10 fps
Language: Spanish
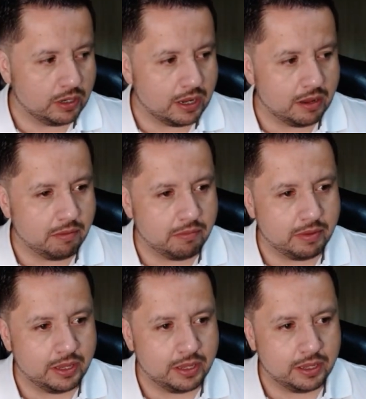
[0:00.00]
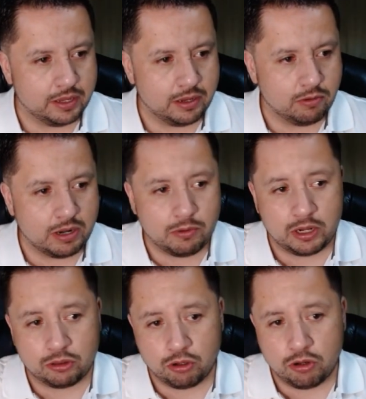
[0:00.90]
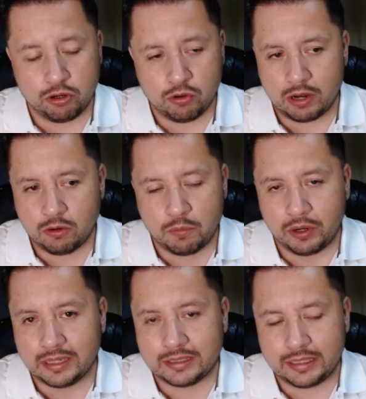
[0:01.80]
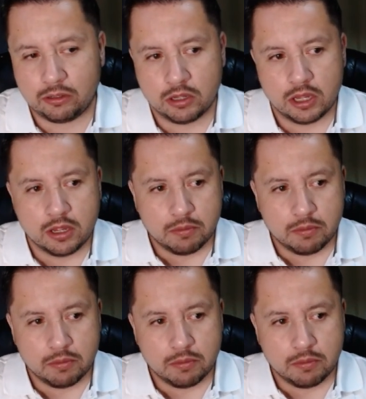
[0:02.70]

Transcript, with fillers: una, eh, a un laboratorio o algo por el estilo,